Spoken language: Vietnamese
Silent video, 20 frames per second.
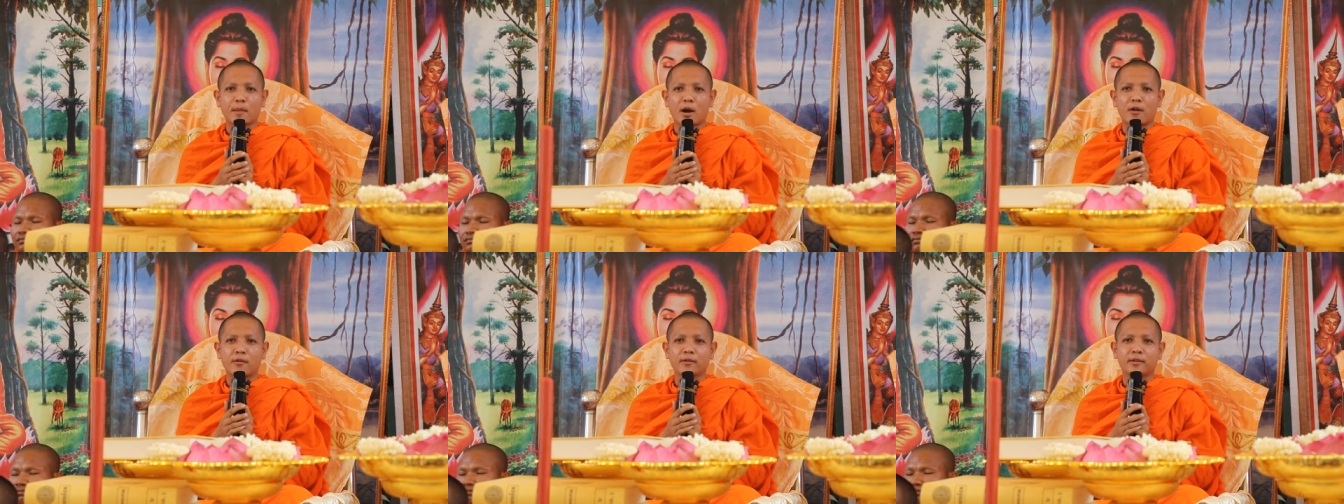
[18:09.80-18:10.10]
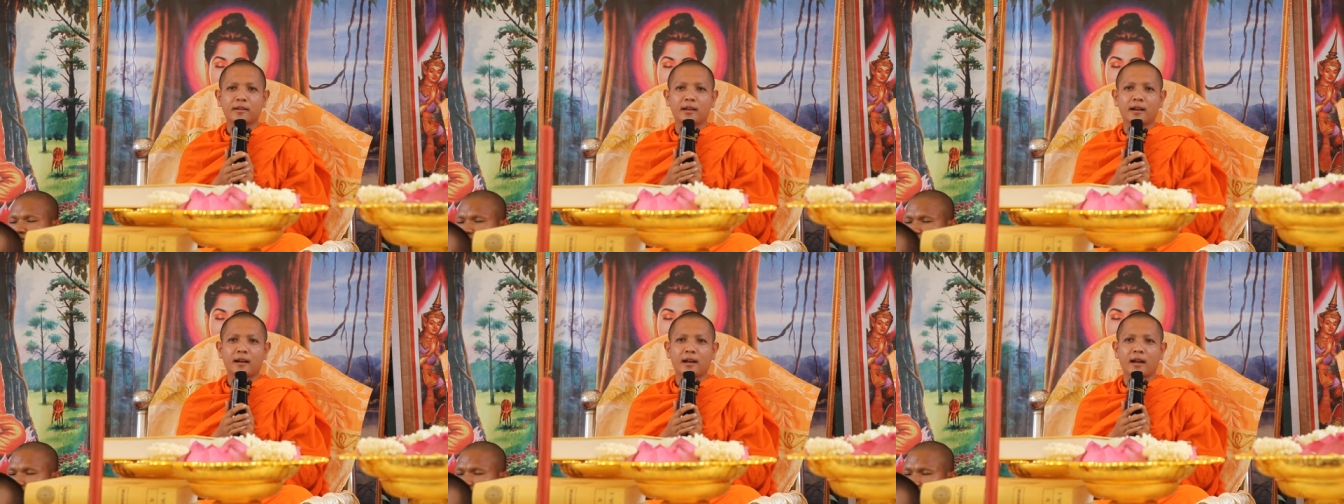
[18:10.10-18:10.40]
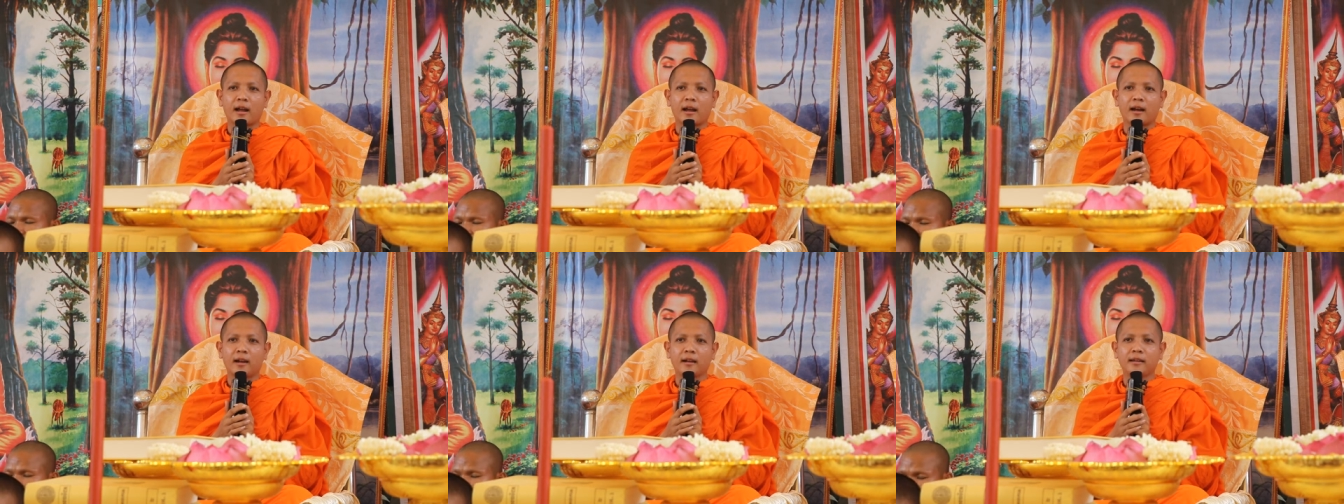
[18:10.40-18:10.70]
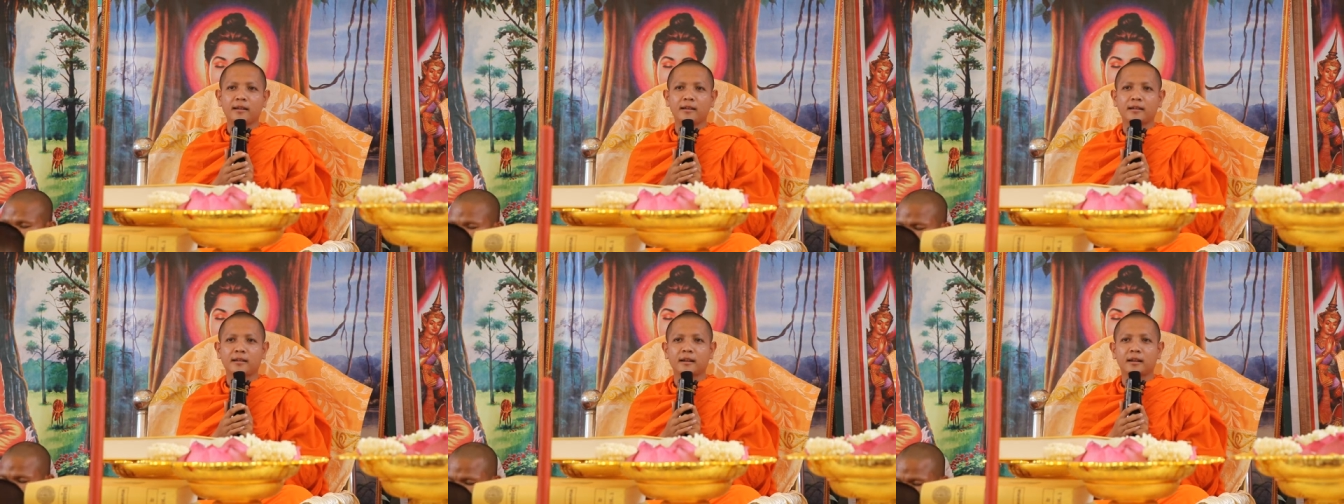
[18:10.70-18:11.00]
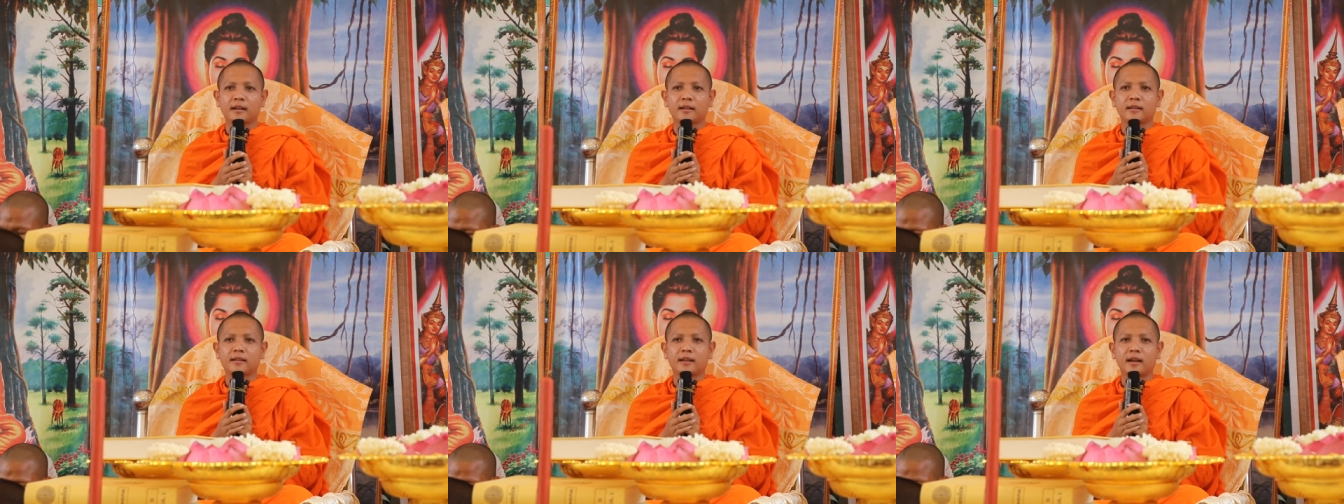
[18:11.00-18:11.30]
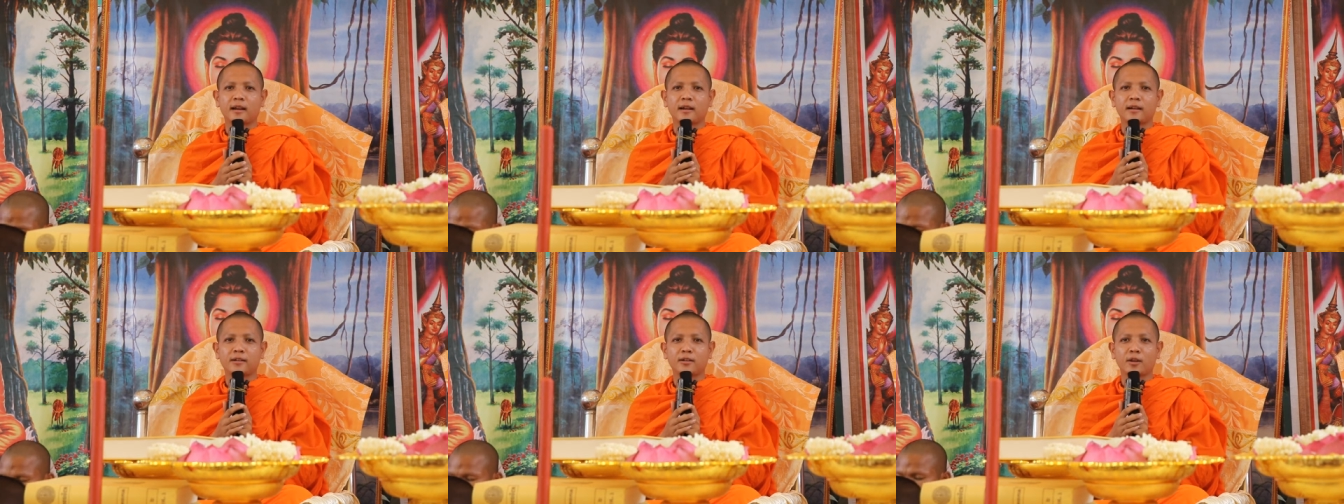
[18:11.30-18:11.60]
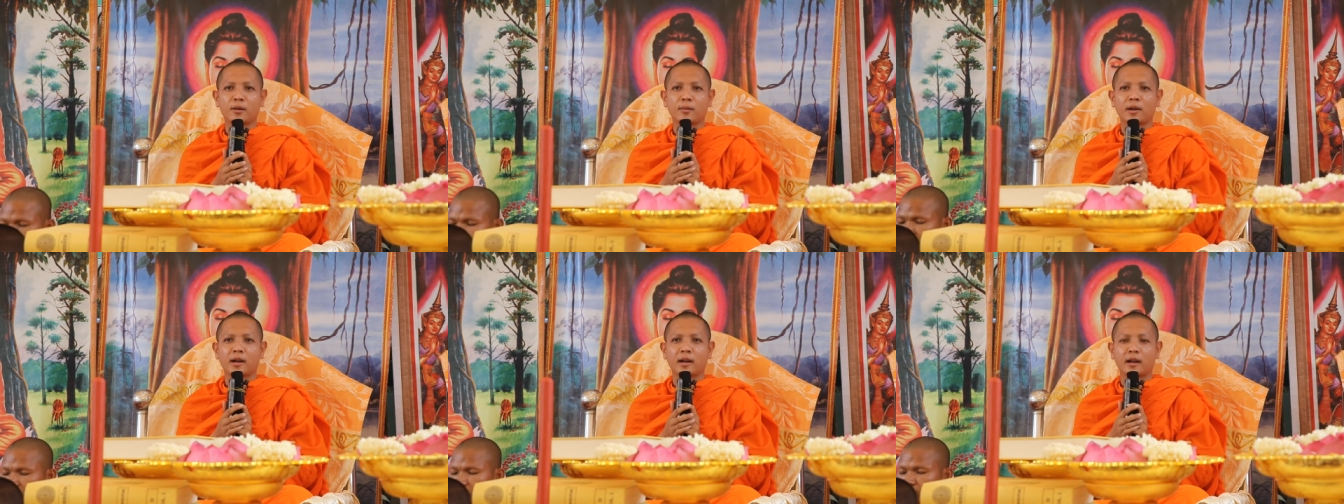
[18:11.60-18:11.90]
mong chiêng hái. Chẳng
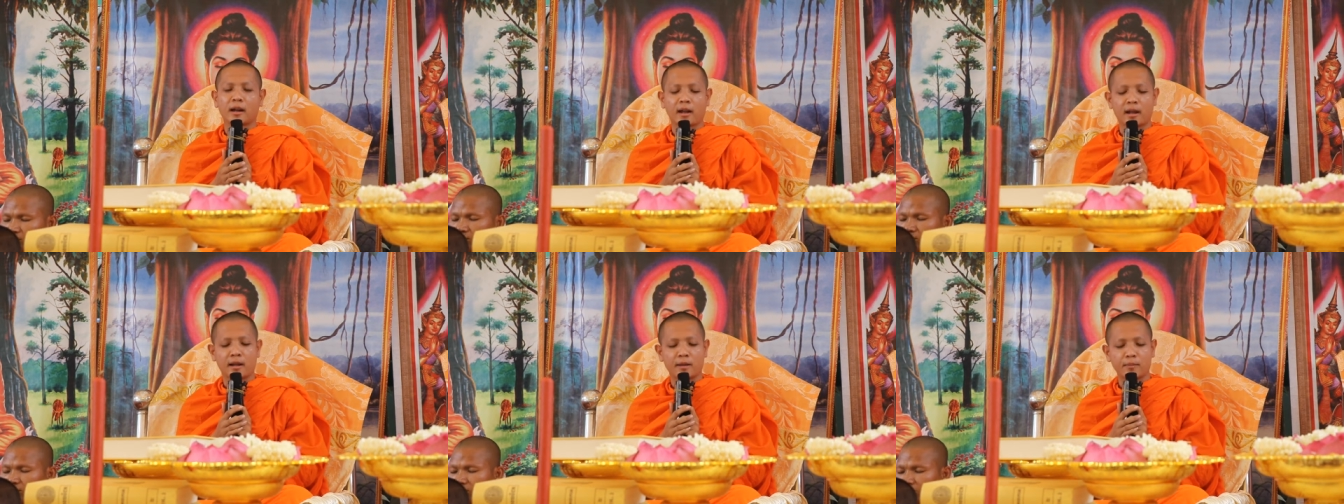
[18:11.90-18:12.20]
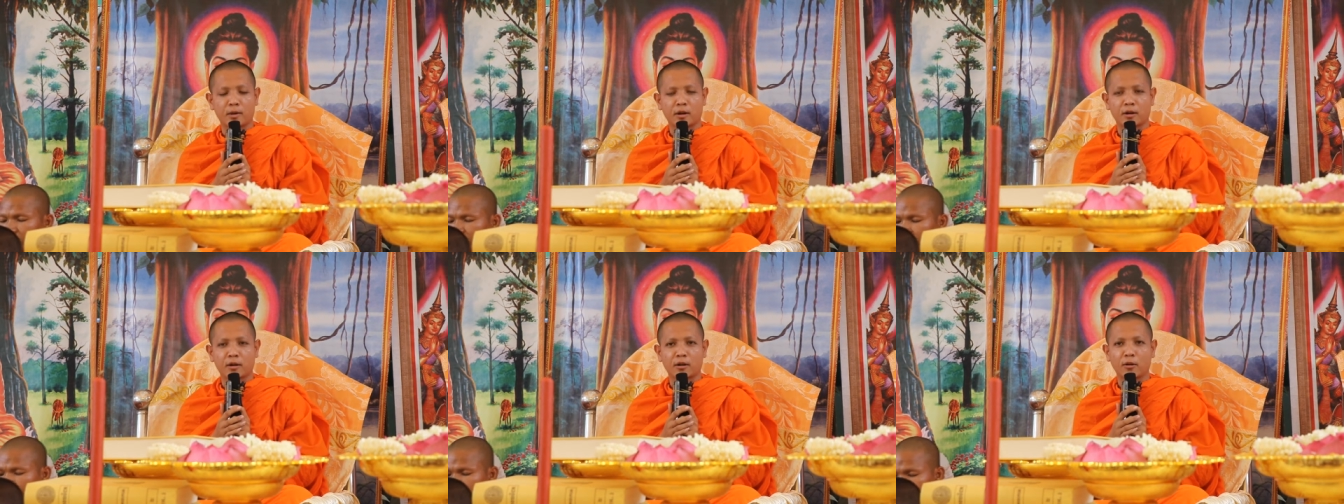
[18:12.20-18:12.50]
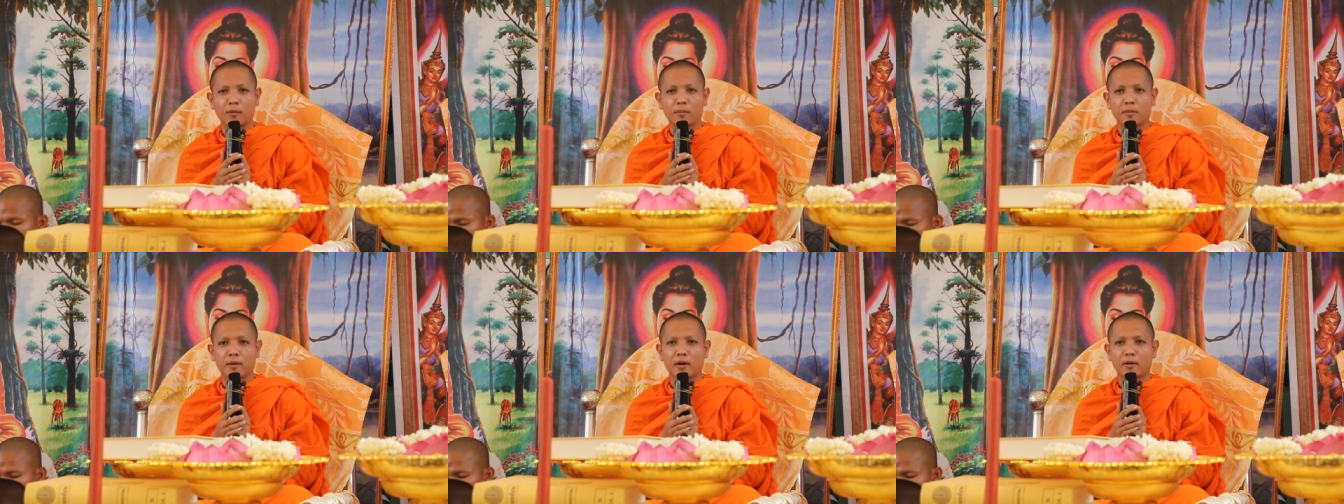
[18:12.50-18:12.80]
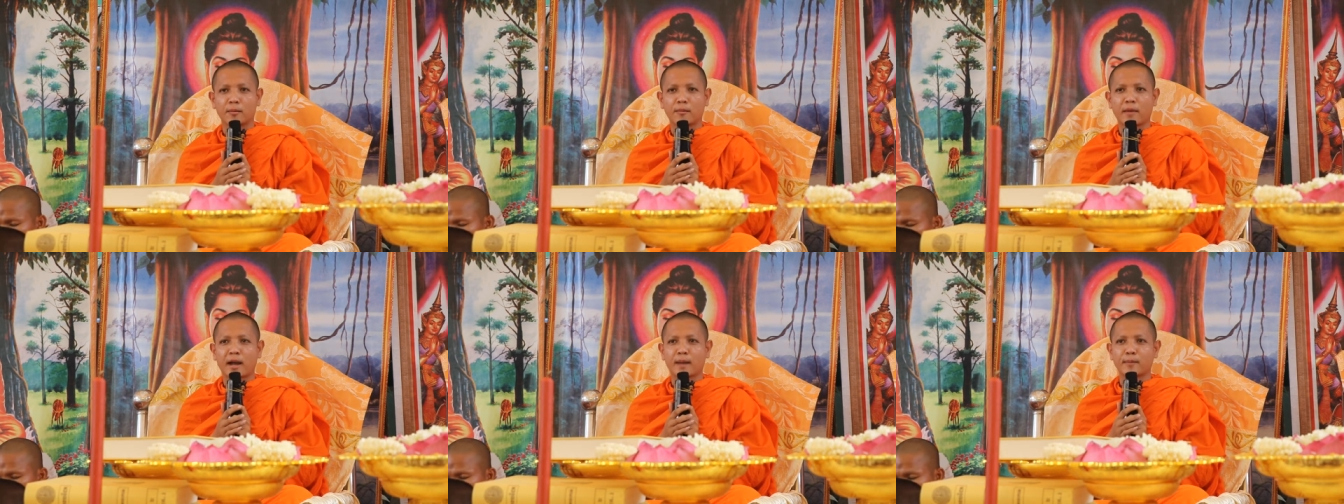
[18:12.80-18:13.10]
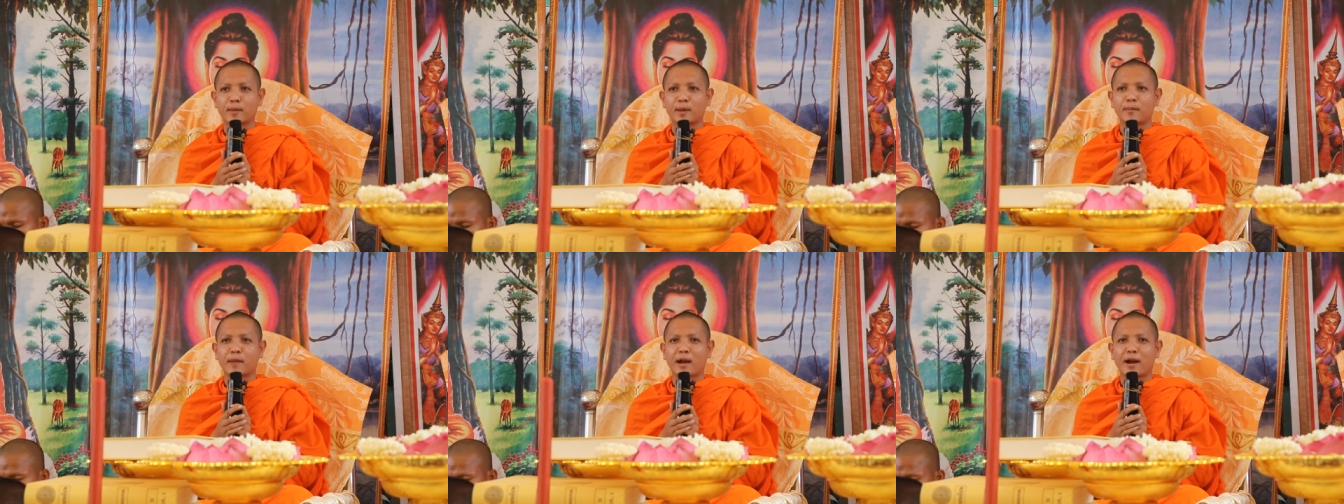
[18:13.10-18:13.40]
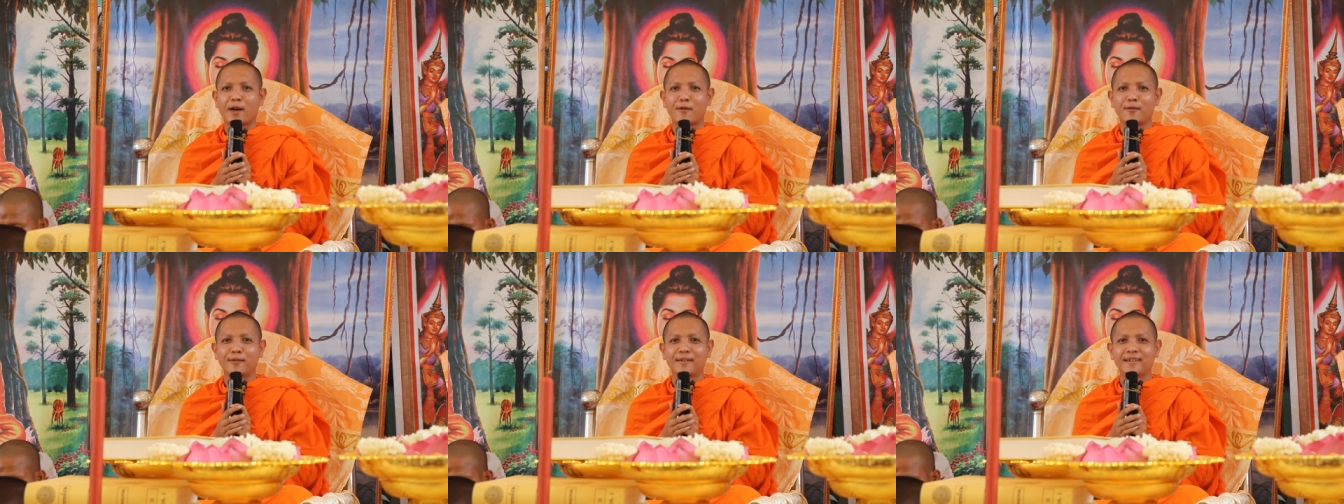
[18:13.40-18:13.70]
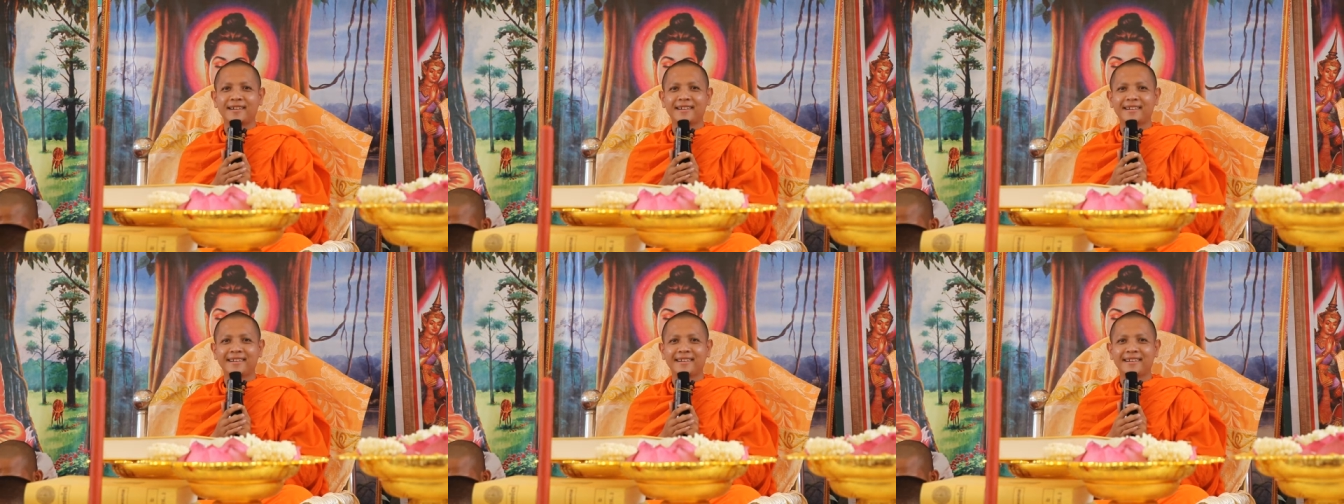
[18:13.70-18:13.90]
nhom cái na bạc cục ở bàn mà mau